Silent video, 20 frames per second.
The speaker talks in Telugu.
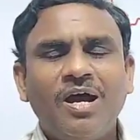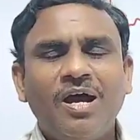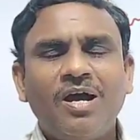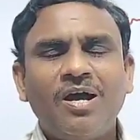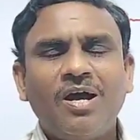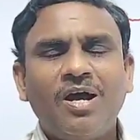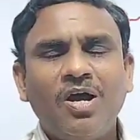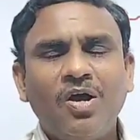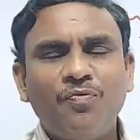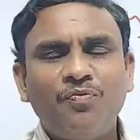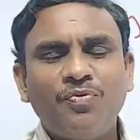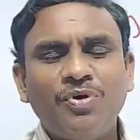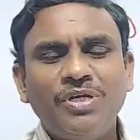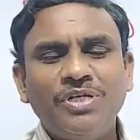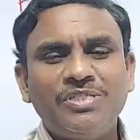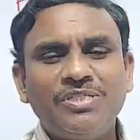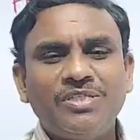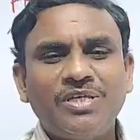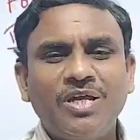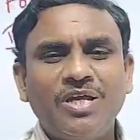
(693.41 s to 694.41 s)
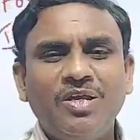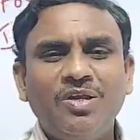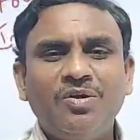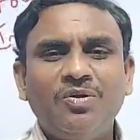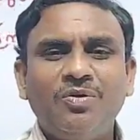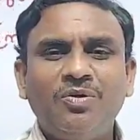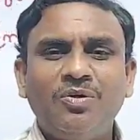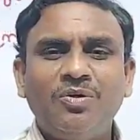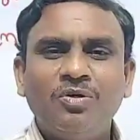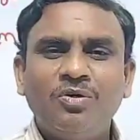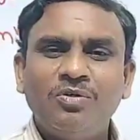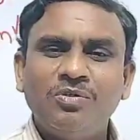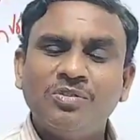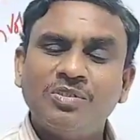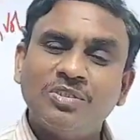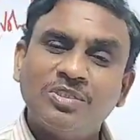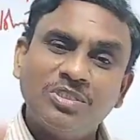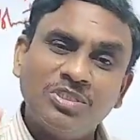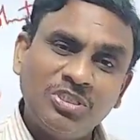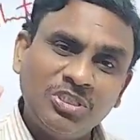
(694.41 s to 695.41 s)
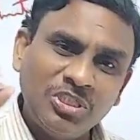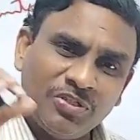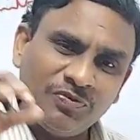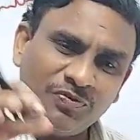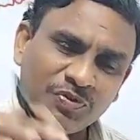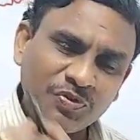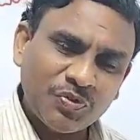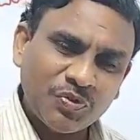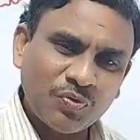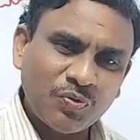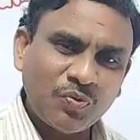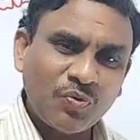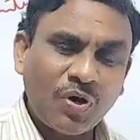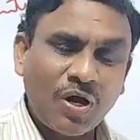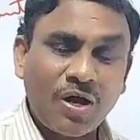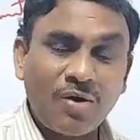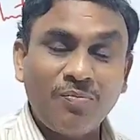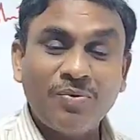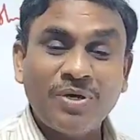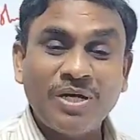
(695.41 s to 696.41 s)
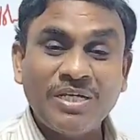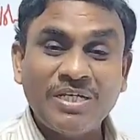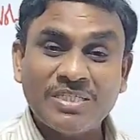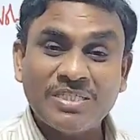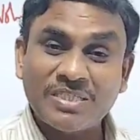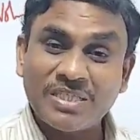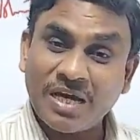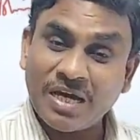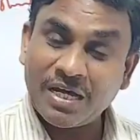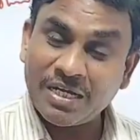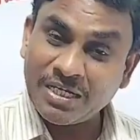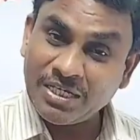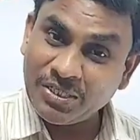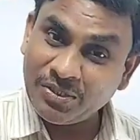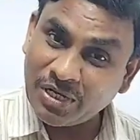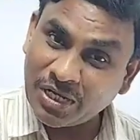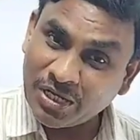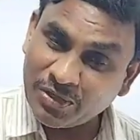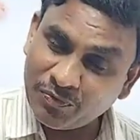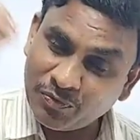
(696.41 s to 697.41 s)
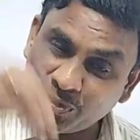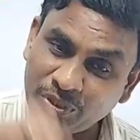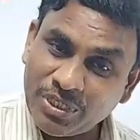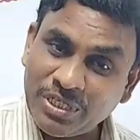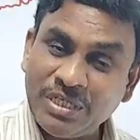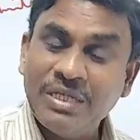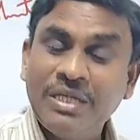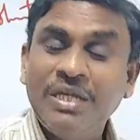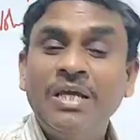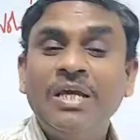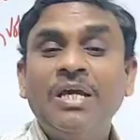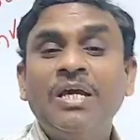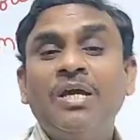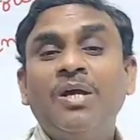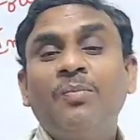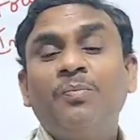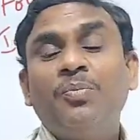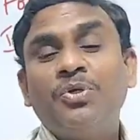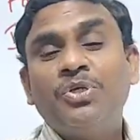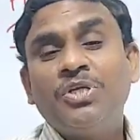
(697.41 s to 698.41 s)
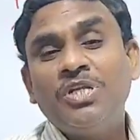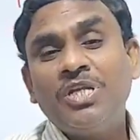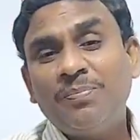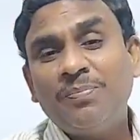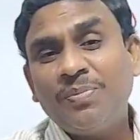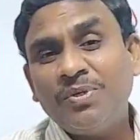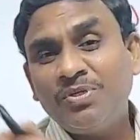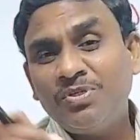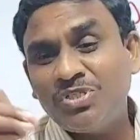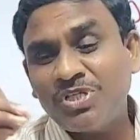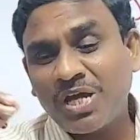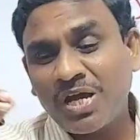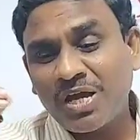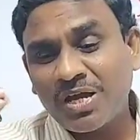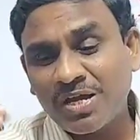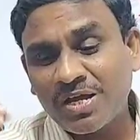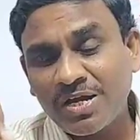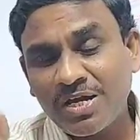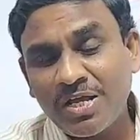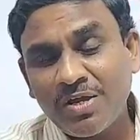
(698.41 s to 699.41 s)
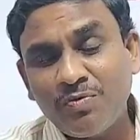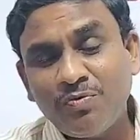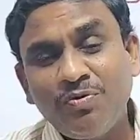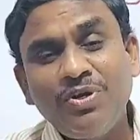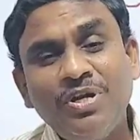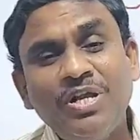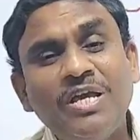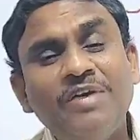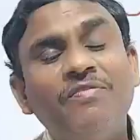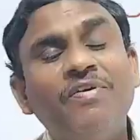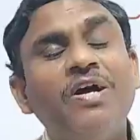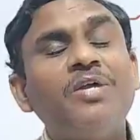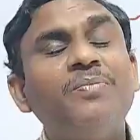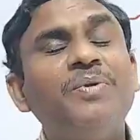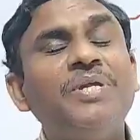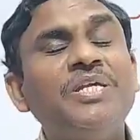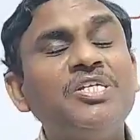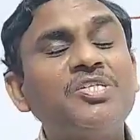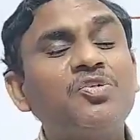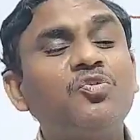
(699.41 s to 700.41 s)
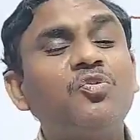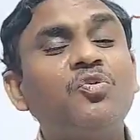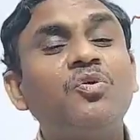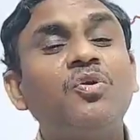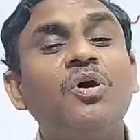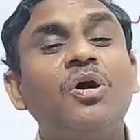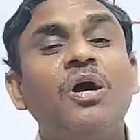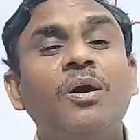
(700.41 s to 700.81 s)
ఆ ఆఫ్ఘనిస్తాన్లో జీవిస్తూ ఆఫ్ఘనిస్తానీయులై ఉండి పుట్టినప్పటి నుంచి అక్కడే ఉండే ఇప్పుడు ఏం చేస్తారు